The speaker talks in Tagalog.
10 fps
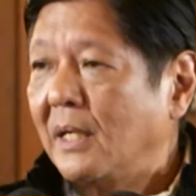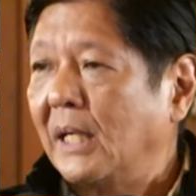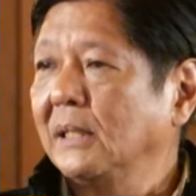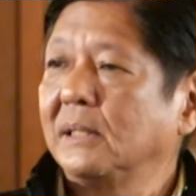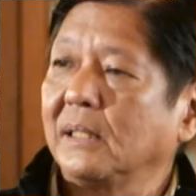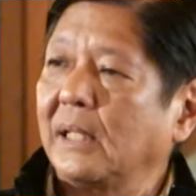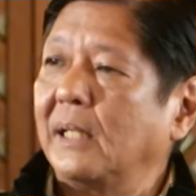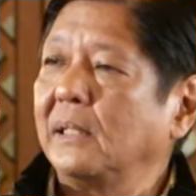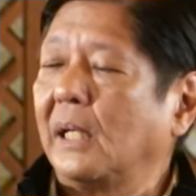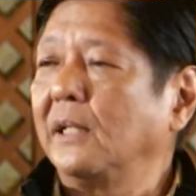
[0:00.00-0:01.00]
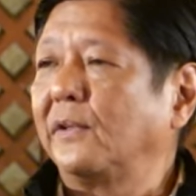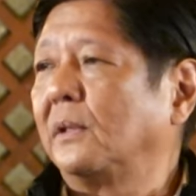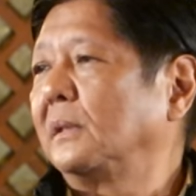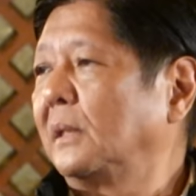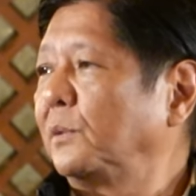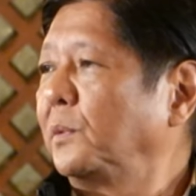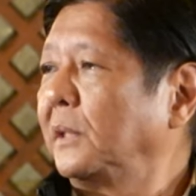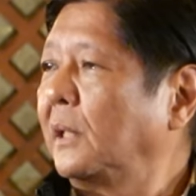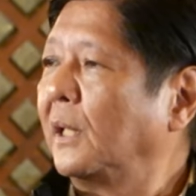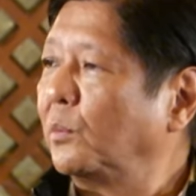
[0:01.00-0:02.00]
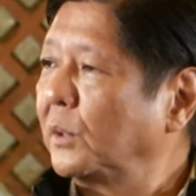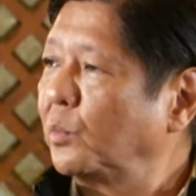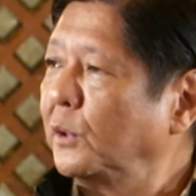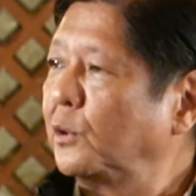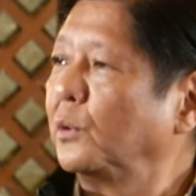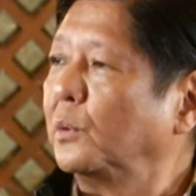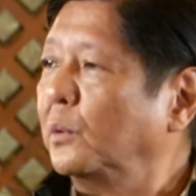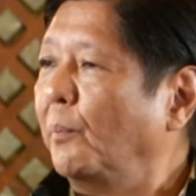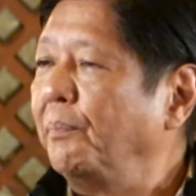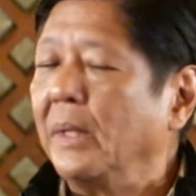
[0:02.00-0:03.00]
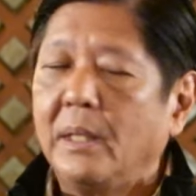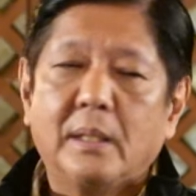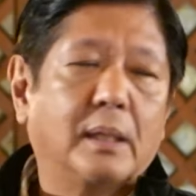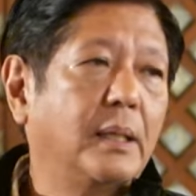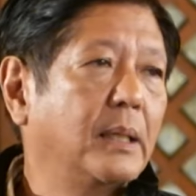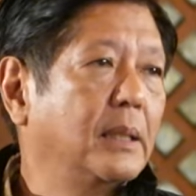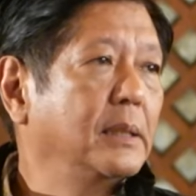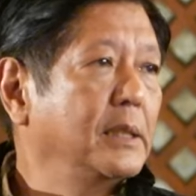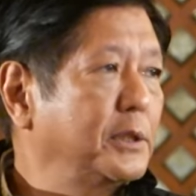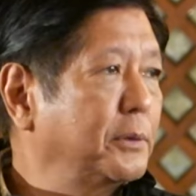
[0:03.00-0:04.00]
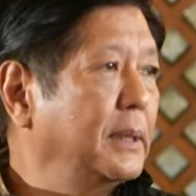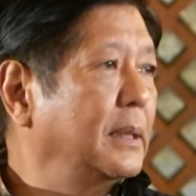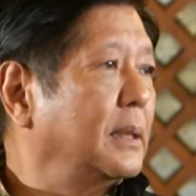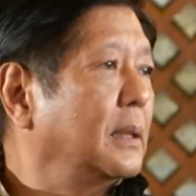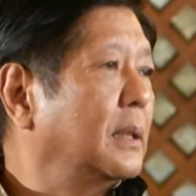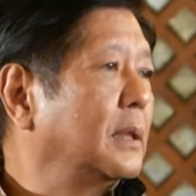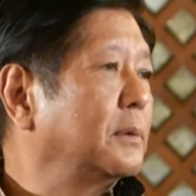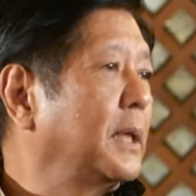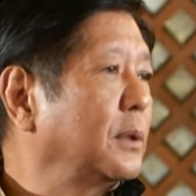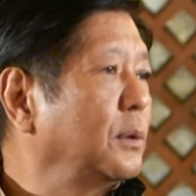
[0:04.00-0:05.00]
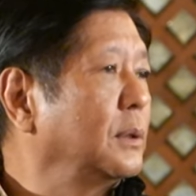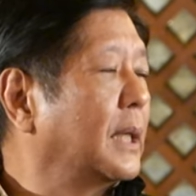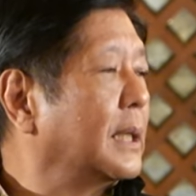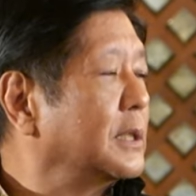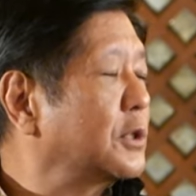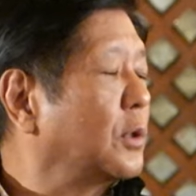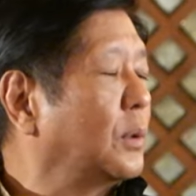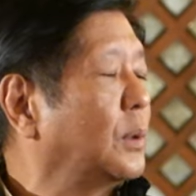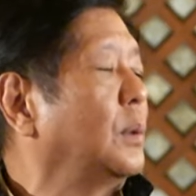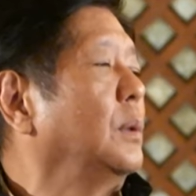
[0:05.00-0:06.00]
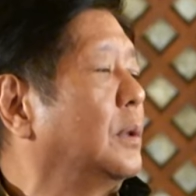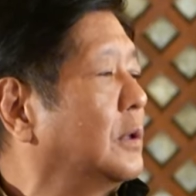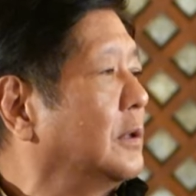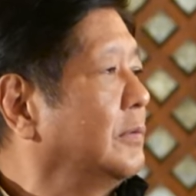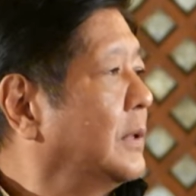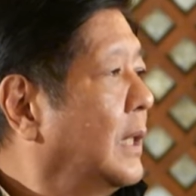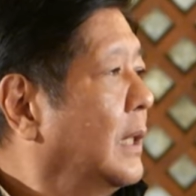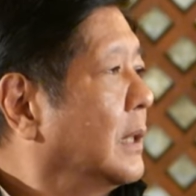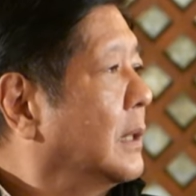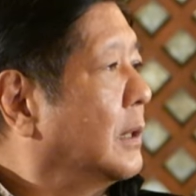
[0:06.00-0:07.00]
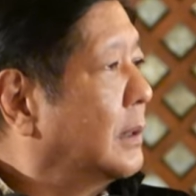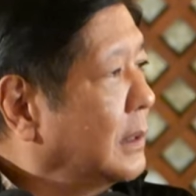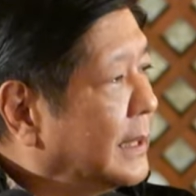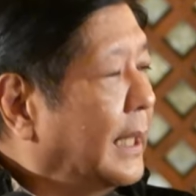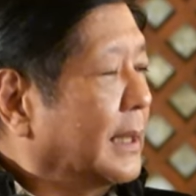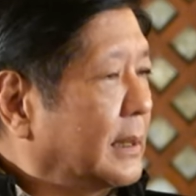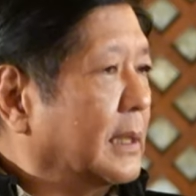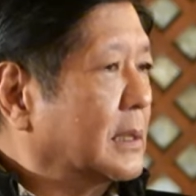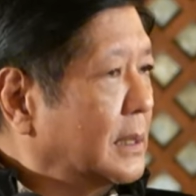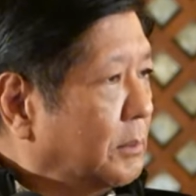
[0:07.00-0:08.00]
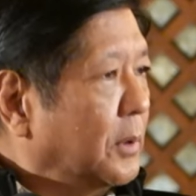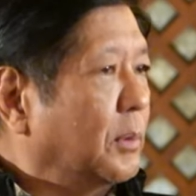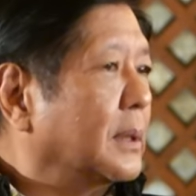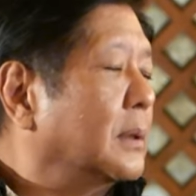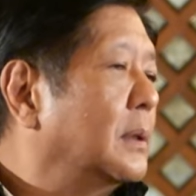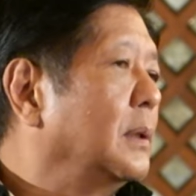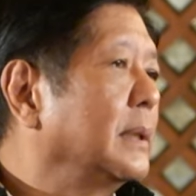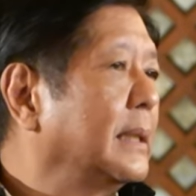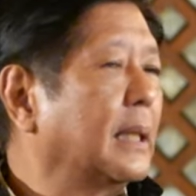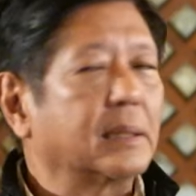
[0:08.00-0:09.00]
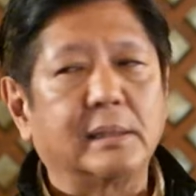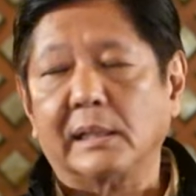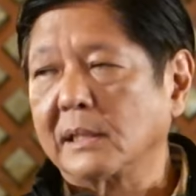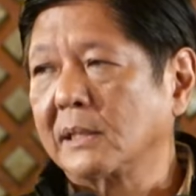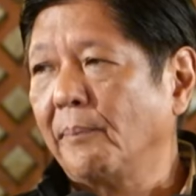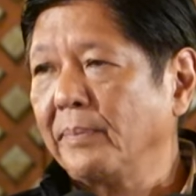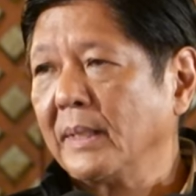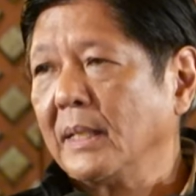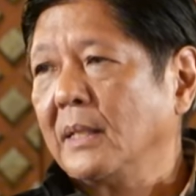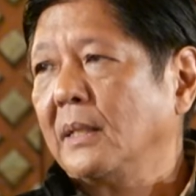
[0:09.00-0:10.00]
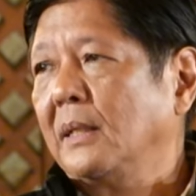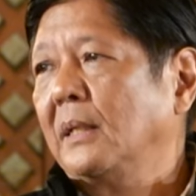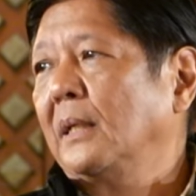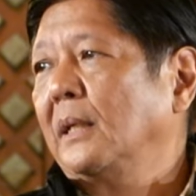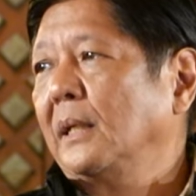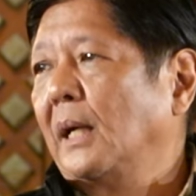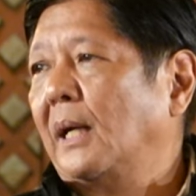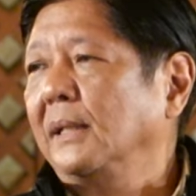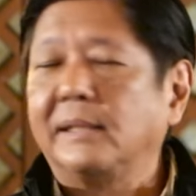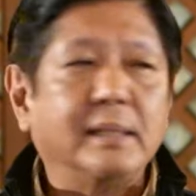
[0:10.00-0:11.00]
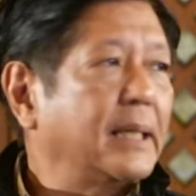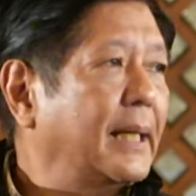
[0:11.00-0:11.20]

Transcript: I said, I, I thought that we, what we should do uh, is really recognize all of, all the athletes, number one, all the athletes. I think